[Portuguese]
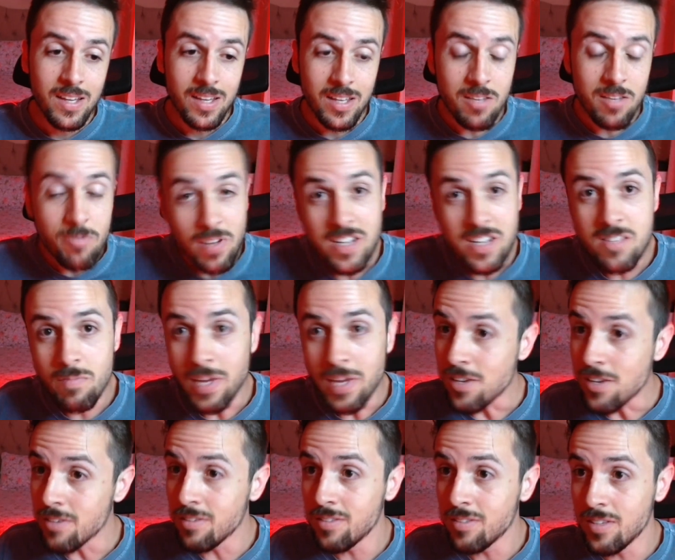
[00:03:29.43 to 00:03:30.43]

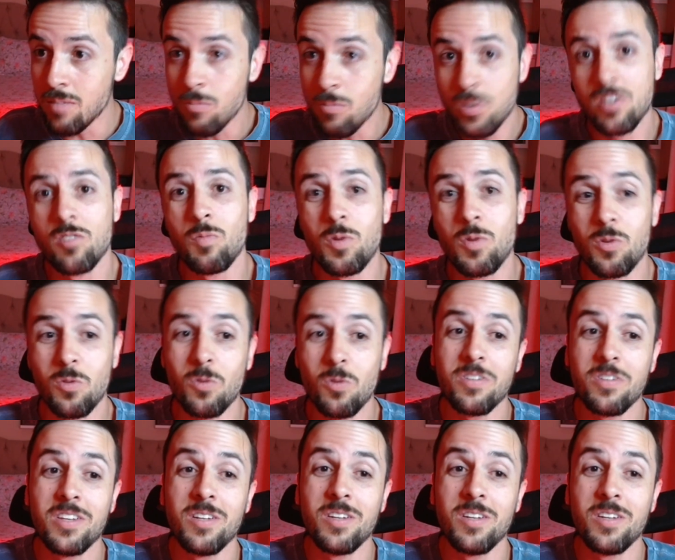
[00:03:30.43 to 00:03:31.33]
Infelizmente existem muitas pessoas que